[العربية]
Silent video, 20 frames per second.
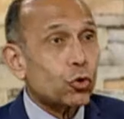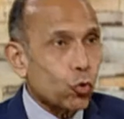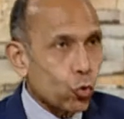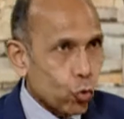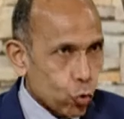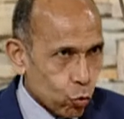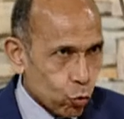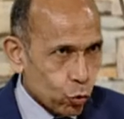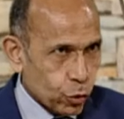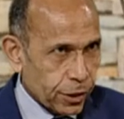
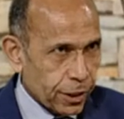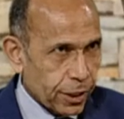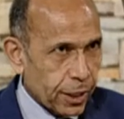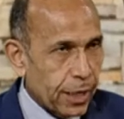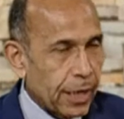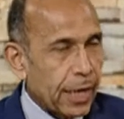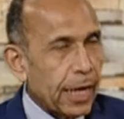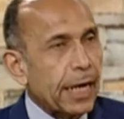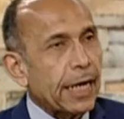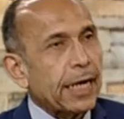الروسي
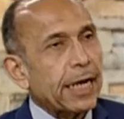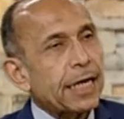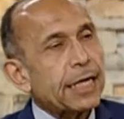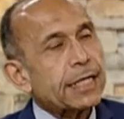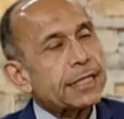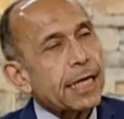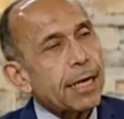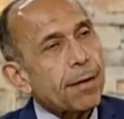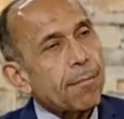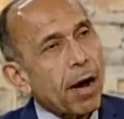لان
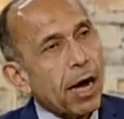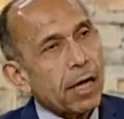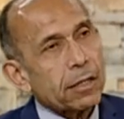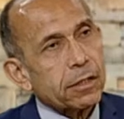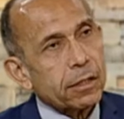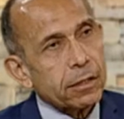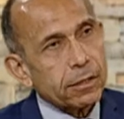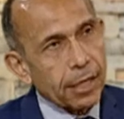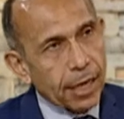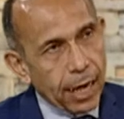زي ما
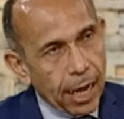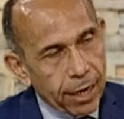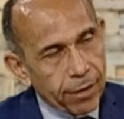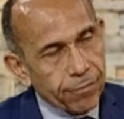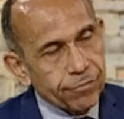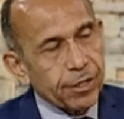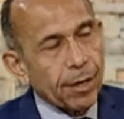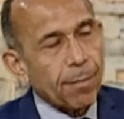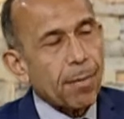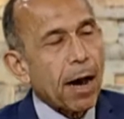حضرتك عارف
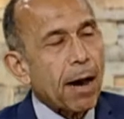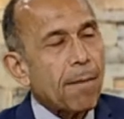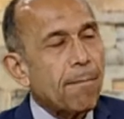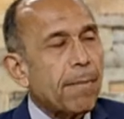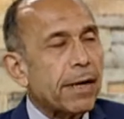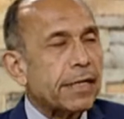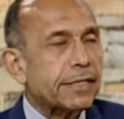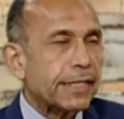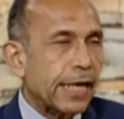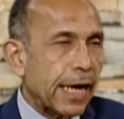طبعا
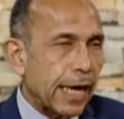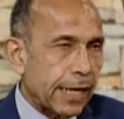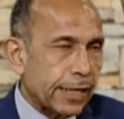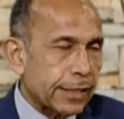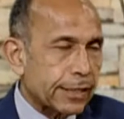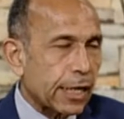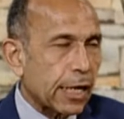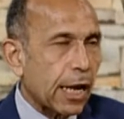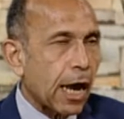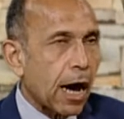ما
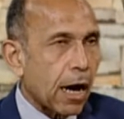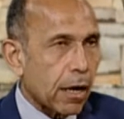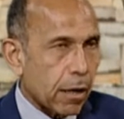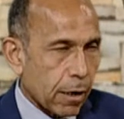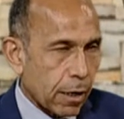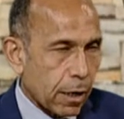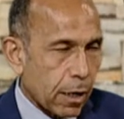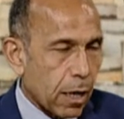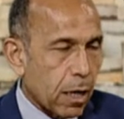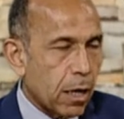زالت
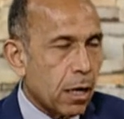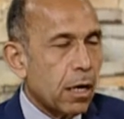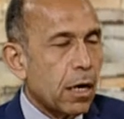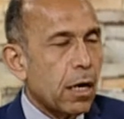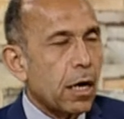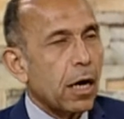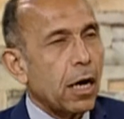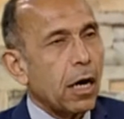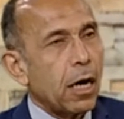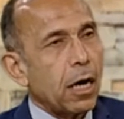الحركه
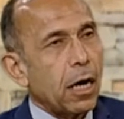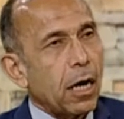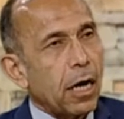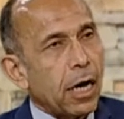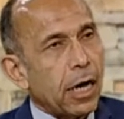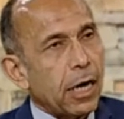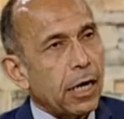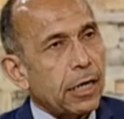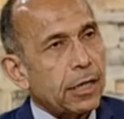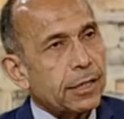
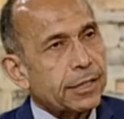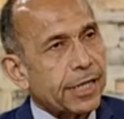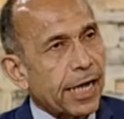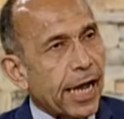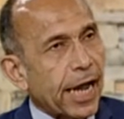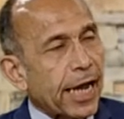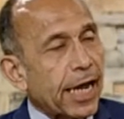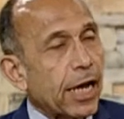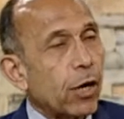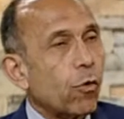آه،
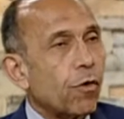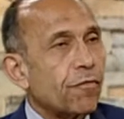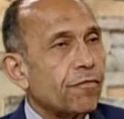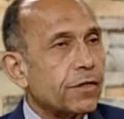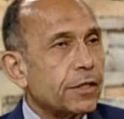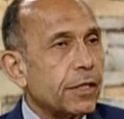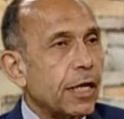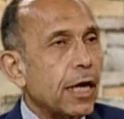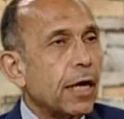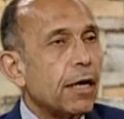السياحيه
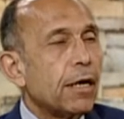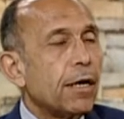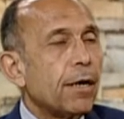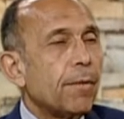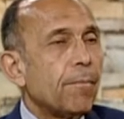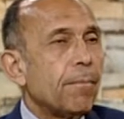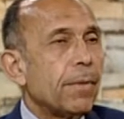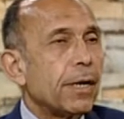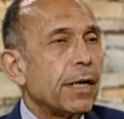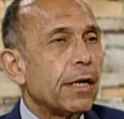الوافده
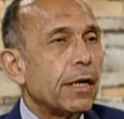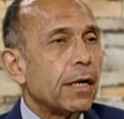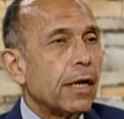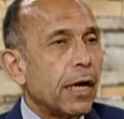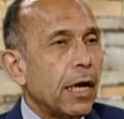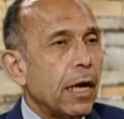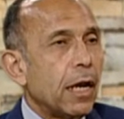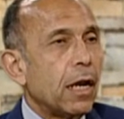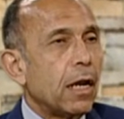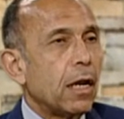من
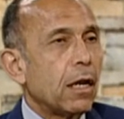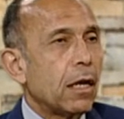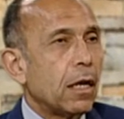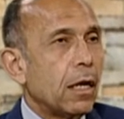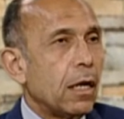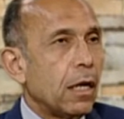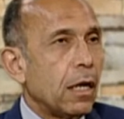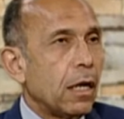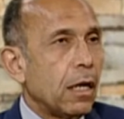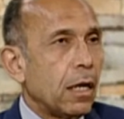
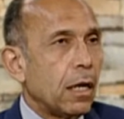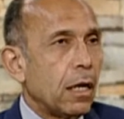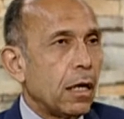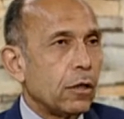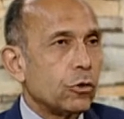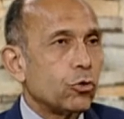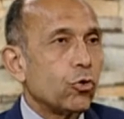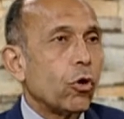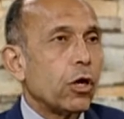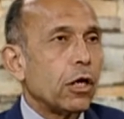
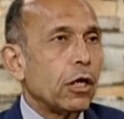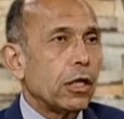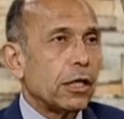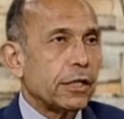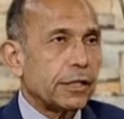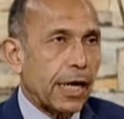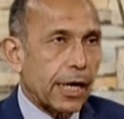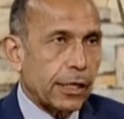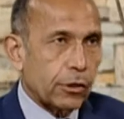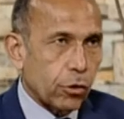دول
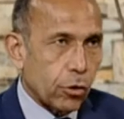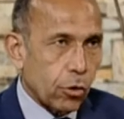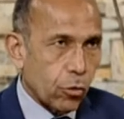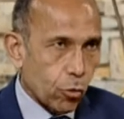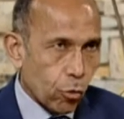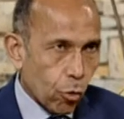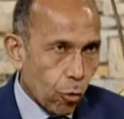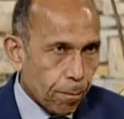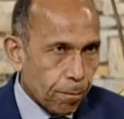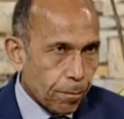الاتحاد
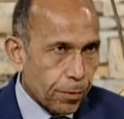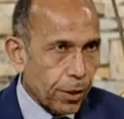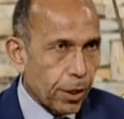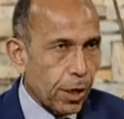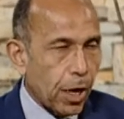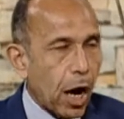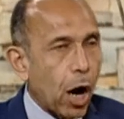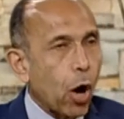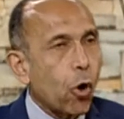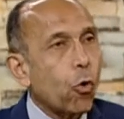الاوروبي
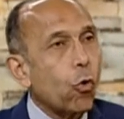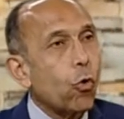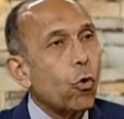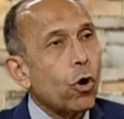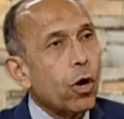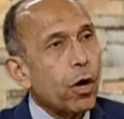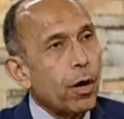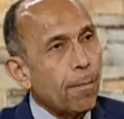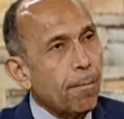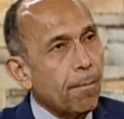او
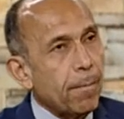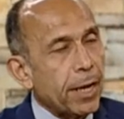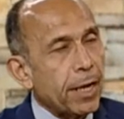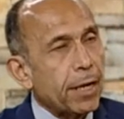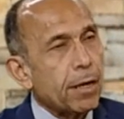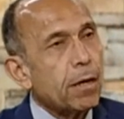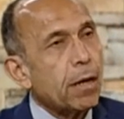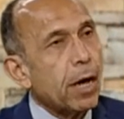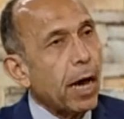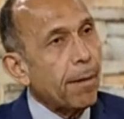
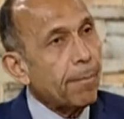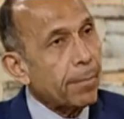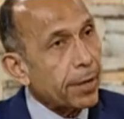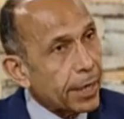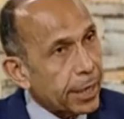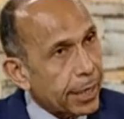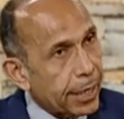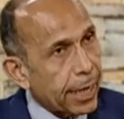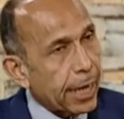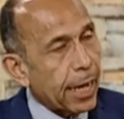من
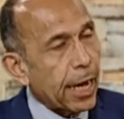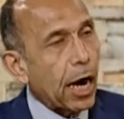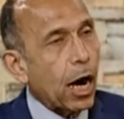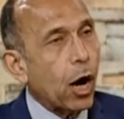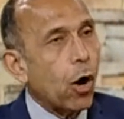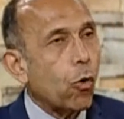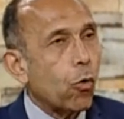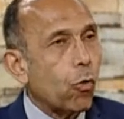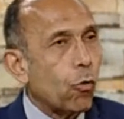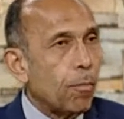امريكا
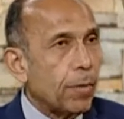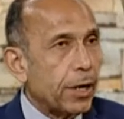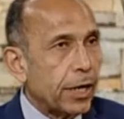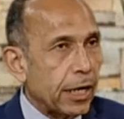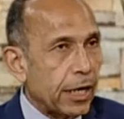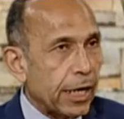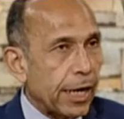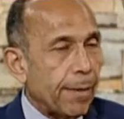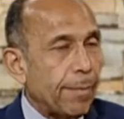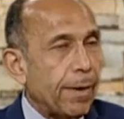او من
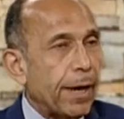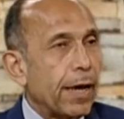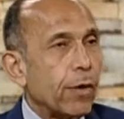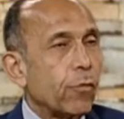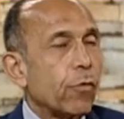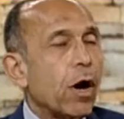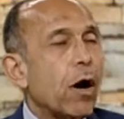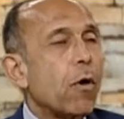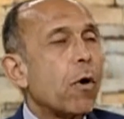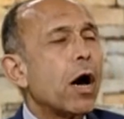
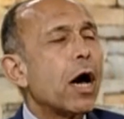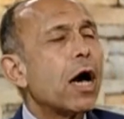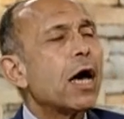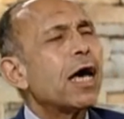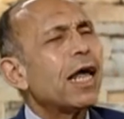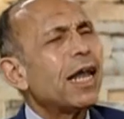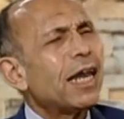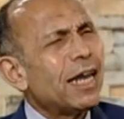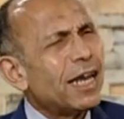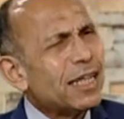اليابان
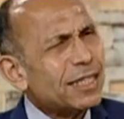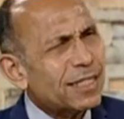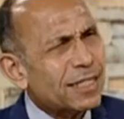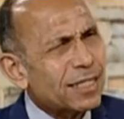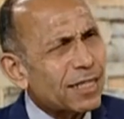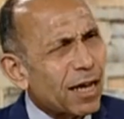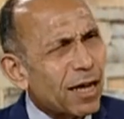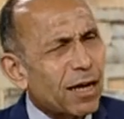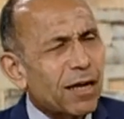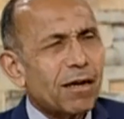
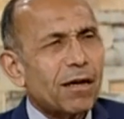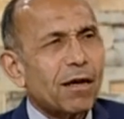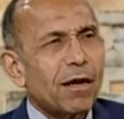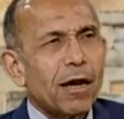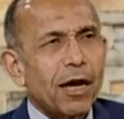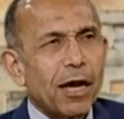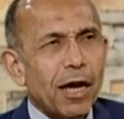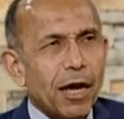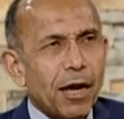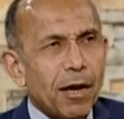لسه
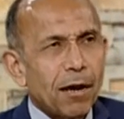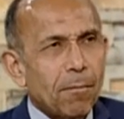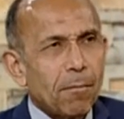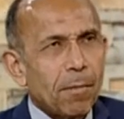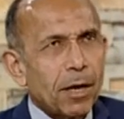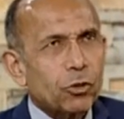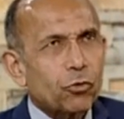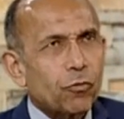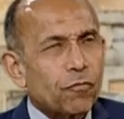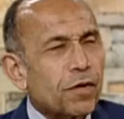آه،
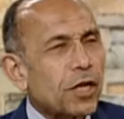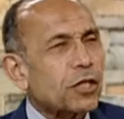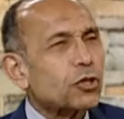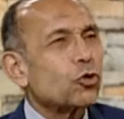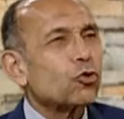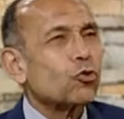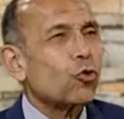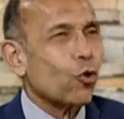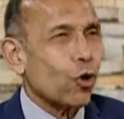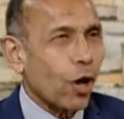ما شفناش
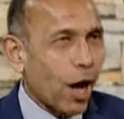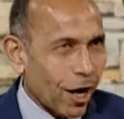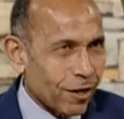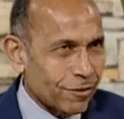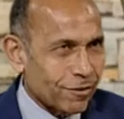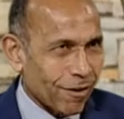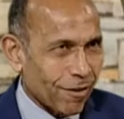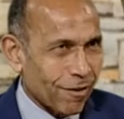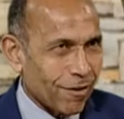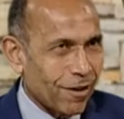الضوء الاخضر